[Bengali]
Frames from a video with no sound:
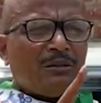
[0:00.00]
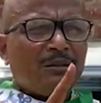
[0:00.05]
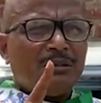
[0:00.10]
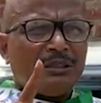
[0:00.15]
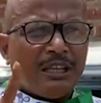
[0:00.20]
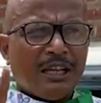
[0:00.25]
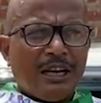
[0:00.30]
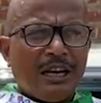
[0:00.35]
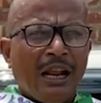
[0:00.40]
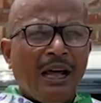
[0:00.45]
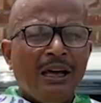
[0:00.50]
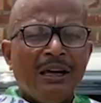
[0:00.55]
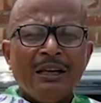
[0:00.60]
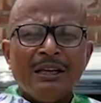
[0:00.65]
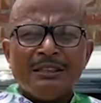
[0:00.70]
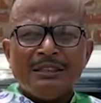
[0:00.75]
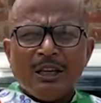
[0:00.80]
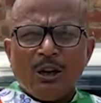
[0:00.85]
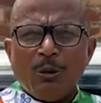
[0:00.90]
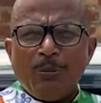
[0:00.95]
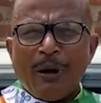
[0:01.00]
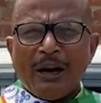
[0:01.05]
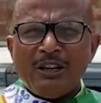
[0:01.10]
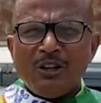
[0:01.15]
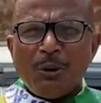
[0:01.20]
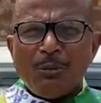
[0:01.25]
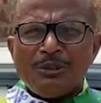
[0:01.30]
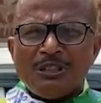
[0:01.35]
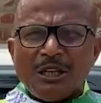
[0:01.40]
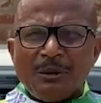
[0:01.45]
ছেলেরা যেন পার্টি
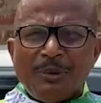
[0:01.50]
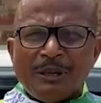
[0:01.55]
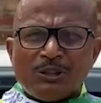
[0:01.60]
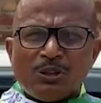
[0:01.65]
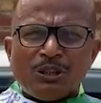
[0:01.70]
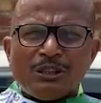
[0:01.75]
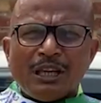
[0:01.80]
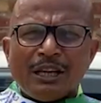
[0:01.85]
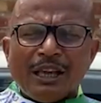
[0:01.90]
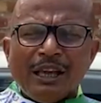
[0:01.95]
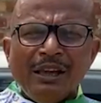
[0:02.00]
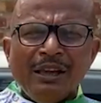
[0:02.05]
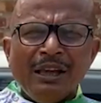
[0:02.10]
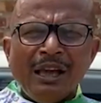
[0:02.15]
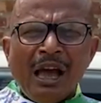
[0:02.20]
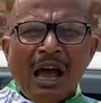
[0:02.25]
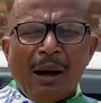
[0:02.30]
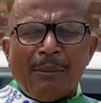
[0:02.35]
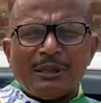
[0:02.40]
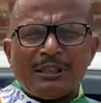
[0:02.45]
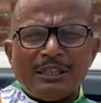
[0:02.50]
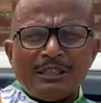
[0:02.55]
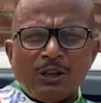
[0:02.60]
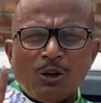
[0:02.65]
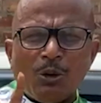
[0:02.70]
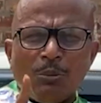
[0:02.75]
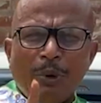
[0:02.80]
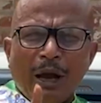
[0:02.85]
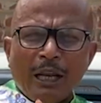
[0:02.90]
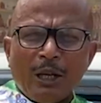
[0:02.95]
অফিসের ভেতরে থাকে আমাদের যেন
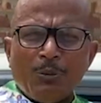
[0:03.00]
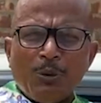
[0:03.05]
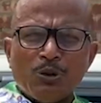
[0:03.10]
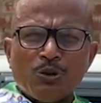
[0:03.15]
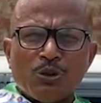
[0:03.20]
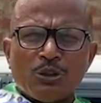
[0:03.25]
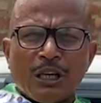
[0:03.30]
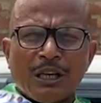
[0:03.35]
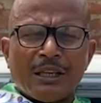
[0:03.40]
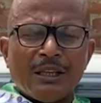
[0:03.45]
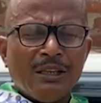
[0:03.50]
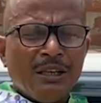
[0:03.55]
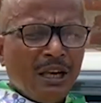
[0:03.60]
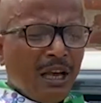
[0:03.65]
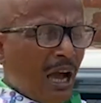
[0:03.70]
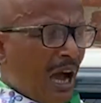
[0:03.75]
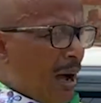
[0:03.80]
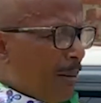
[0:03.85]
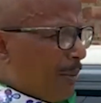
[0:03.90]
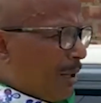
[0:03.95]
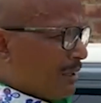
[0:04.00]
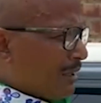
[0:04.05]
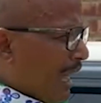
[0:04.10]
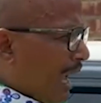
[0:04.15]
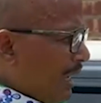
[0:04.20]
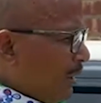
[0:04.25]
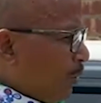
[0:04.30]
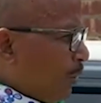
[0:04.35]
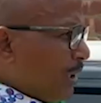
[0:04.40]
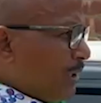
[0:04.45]
মাইক বন্ধ থাকে আমরা
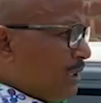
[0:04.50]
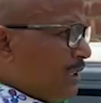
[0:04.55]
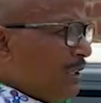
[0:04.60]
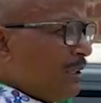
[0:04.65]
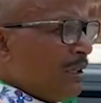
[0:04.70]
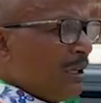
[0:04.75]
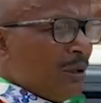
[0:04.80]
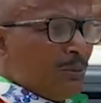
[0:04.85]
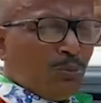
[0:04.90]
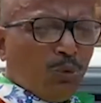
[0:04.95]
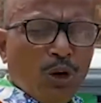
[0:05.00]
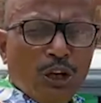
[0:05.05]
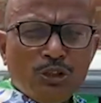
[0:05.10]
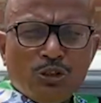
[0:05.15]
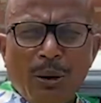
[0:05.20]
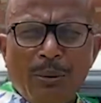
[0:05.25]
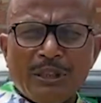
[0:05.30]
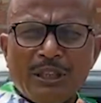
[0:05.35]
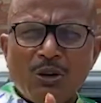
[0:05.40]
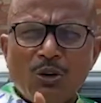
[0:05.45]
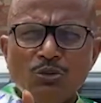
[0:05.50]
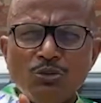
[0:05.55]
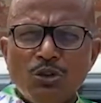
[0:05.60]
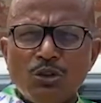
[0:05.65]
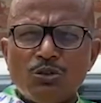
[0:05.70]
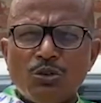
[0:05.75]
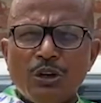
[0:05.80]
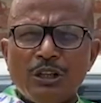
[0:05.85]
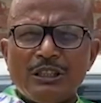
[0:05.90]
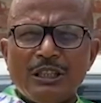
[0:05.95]
তাই করেছি পুলিশও আমাদের অনুরোধ
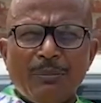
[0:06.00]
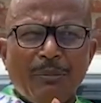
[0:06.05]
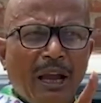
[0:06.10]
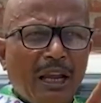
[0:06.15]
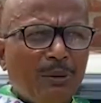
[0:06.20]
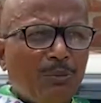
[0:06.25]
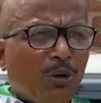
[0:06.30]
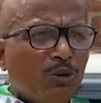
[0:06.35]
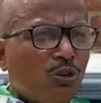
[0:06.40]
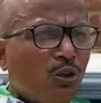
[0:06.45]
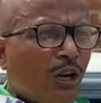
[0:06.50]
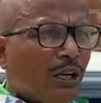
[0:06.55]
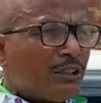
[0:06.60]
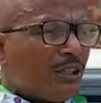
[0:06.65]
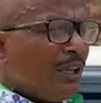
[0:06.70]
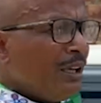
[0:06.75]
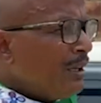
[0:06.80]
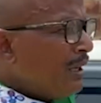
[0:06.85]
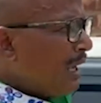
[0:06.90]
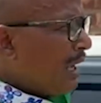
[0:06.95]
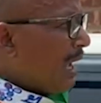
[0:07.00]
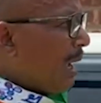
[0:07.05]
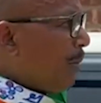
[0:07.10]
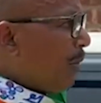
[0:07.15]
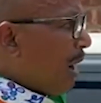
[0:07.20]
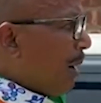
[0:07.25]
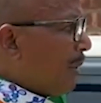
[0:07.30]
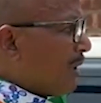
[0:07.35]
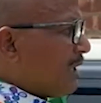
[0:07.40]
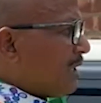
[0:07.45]
করেছে মাইক বন্ধ রাখতে এবং
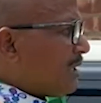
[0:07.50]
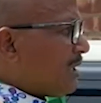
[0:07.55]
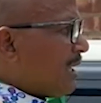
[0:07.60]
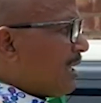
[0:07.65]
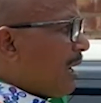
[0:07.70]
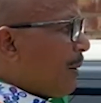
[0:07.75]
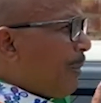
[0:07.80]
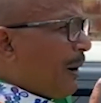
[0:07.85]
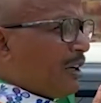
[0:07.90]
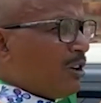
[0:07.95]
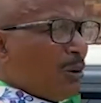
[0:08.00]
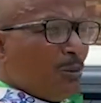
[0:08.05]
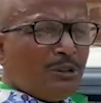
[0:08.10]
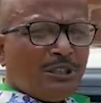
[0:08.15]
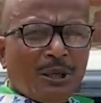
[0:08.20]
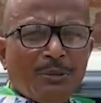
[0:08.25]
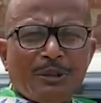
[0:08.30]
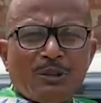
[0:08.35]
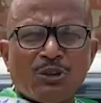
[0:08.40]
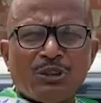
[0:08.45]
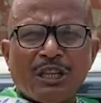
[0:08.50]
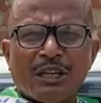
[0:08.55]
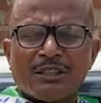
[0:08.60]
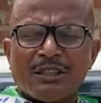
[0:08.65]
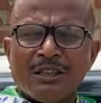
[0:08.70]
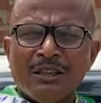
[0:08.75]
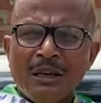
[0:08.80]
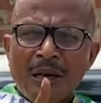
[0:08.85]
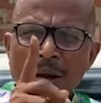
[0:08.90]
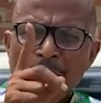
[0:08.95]
আমাদের ছেলেরা পার্টি অফিসের ভেতরে থাকতে
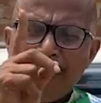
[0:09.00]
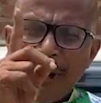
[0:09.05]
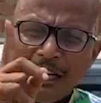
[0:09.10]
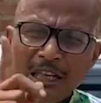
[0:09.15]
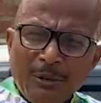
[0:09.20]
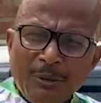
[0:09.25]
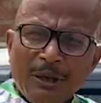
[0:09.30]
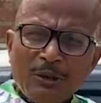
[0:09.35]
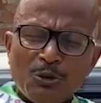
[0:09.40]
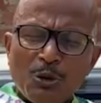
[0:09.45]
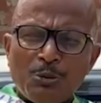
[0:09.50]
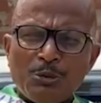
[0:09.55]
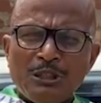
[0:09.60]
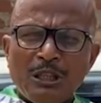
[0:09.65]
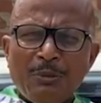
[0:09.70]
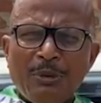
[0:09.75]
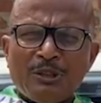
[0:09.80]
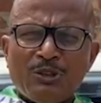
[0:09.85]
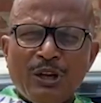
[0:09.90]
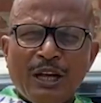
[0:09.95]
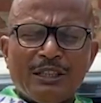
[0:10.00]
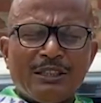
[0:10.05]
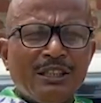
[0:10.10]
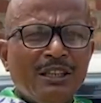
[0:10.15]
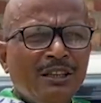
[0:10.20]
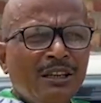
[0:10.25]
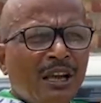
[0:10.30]
পার্টি অফিসের ভেতরে আছে